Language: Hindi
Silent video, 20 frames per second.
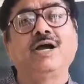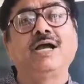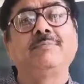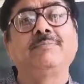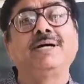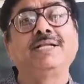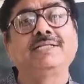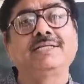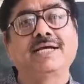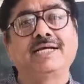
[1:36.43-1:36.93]
जो है
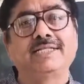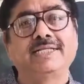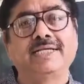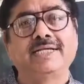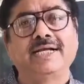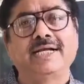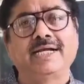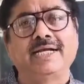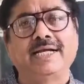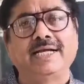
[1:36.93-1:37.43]
बंद कर
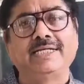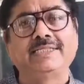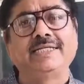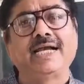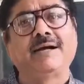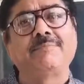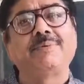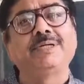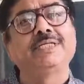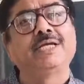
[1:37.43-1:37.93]
दिए गए हैं
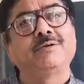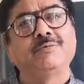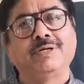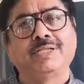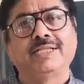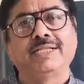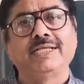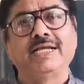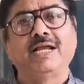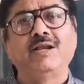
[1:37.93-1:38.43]
जहाँ पर
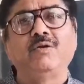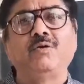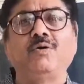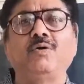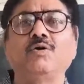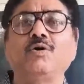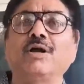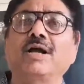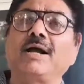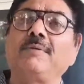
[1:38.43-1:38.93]
ज़रूरत नहीं है
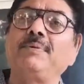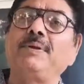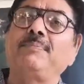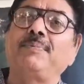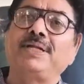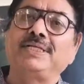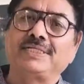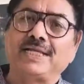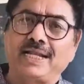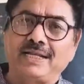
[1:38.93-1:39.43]
लोगों को काफ़ी
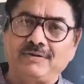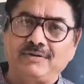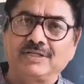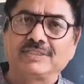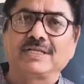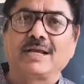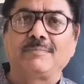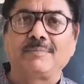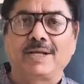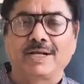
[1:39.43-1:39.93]
परेशानियों का
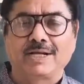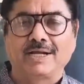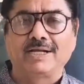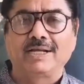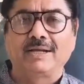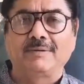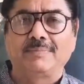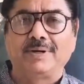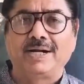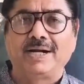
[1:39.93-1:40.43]
सामना
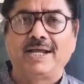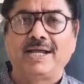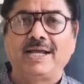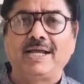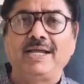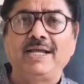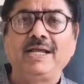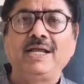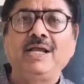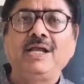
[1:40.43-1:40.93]
करना पड़ रहा
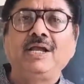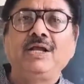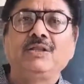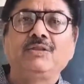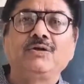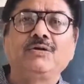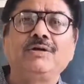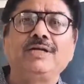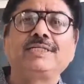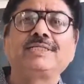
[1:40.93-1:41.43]
है
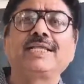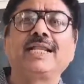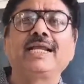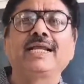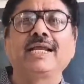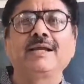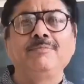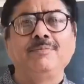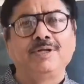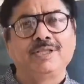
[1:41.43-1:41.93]
तो इस
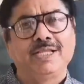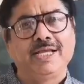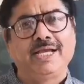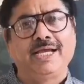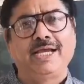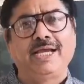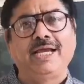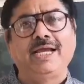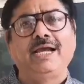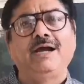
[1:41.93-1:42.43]
तरह के मुद्दे
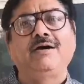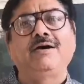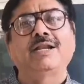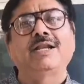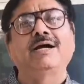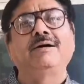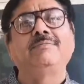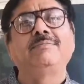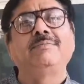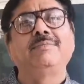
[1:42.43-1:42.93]
हैं
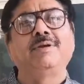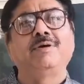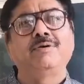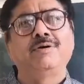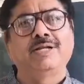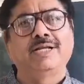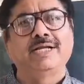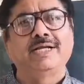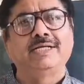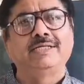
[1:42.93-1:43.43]
और हम
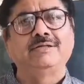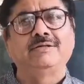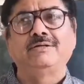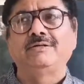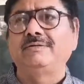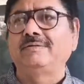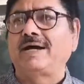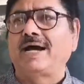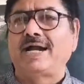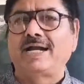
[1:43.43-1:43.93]
लोगों ने जो
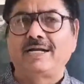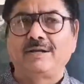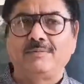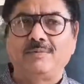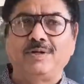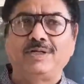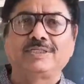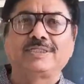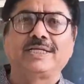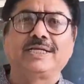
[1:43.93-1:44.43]
आर
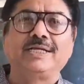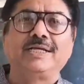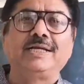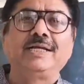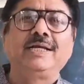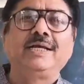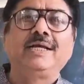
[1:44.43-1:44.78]
डब्ल्यू से